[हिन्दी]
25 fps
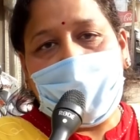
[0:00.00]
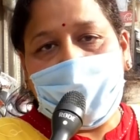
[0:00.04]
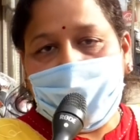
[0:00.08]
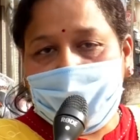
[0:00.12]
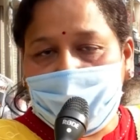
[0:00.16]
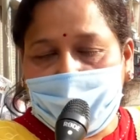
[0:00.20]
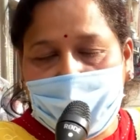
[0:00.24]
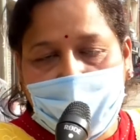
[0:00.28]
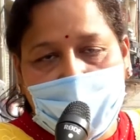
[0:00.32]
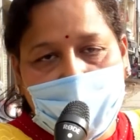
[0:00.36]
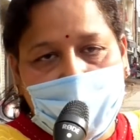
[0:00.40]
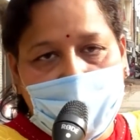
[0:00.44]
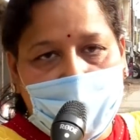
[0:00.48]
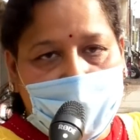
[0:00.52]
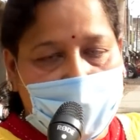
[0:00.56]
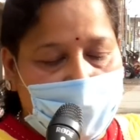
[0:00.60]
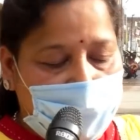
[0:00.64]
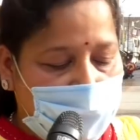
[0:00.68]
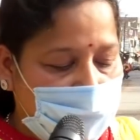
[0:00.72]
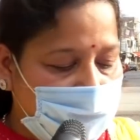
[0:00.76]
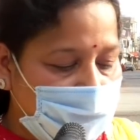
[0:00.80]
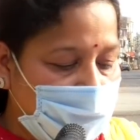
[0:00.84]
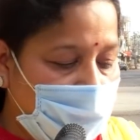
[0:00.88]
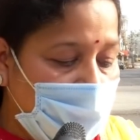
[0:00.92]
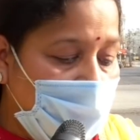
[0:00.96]
थरथराया
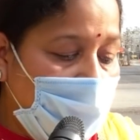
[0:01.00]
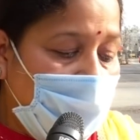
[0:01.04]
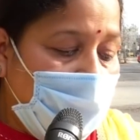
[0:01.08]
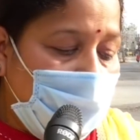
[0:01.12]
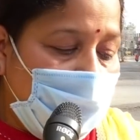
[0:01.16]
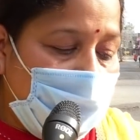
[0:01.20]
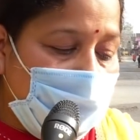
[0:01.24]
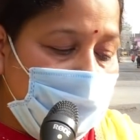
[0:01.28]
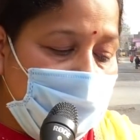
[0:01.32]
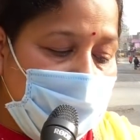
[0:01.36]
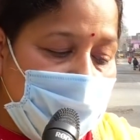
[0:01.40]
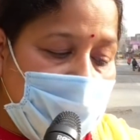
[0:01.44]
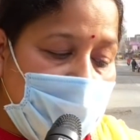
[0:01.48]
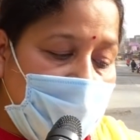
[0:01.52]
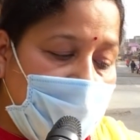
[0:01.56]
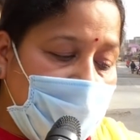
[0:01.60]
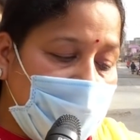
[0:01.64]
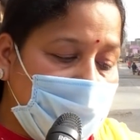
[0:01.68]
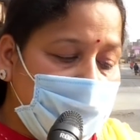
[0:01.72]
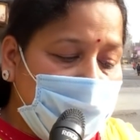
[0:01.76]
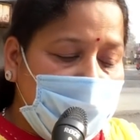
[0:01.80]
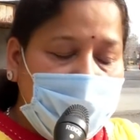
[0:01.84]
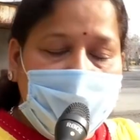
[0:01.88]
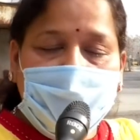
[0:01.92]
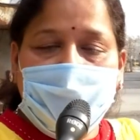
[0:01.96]
है उसके
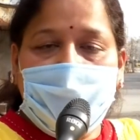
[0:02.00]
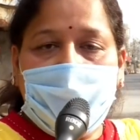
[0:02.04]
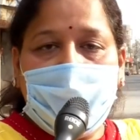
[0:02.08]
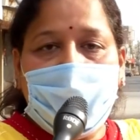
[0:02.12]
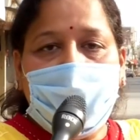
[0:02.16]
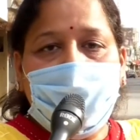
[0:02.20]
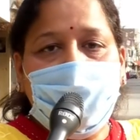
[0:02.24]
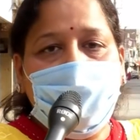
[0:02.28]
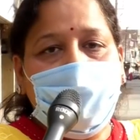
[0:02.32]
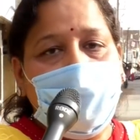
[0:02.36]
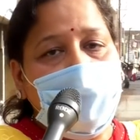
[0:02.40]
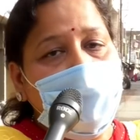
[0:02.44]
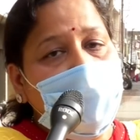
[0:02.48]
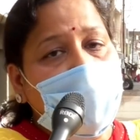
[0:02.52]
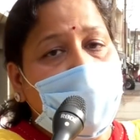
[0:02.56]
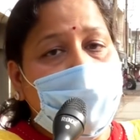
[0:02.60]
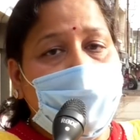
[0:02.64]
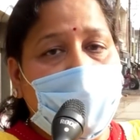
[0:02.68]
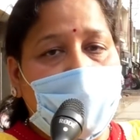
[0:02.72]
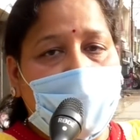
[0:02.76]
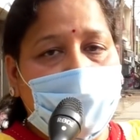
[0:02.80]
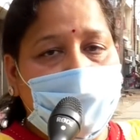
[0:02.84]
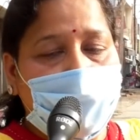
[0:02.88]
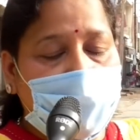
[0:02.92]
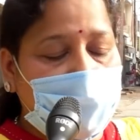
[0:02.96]
आगमन से पूरा
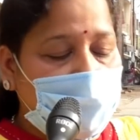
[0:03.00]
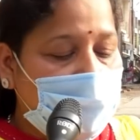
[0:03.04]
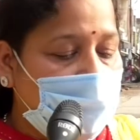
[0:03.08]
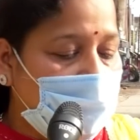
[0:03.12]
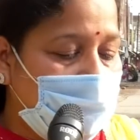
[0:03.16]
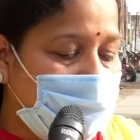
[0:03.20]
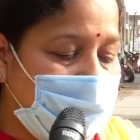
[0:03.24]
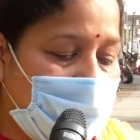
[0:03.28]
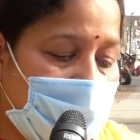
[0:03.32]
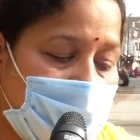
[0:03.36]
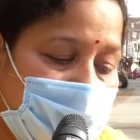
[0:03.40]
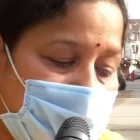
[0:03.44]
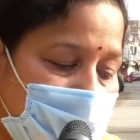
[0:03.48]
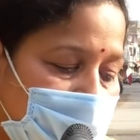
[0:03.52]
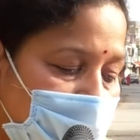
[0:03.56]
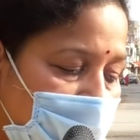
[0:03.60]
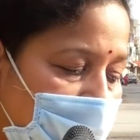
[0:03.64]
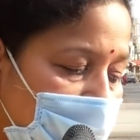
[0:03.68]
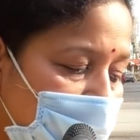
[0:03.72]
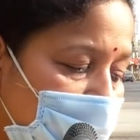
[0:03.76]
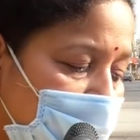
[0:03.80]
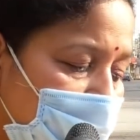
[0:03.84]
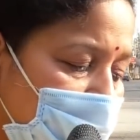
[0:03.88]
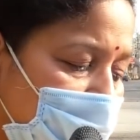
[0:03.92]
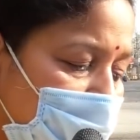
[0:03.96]
भामंडल
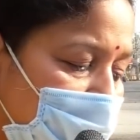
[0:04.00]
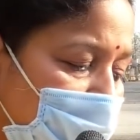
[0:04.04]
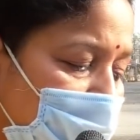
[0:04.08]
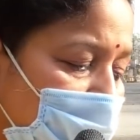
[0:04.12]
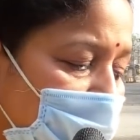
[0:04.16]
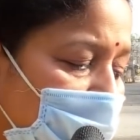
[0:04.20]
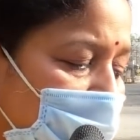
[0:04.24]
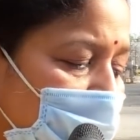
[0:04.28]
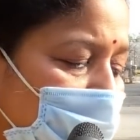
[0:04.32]
थरथराया है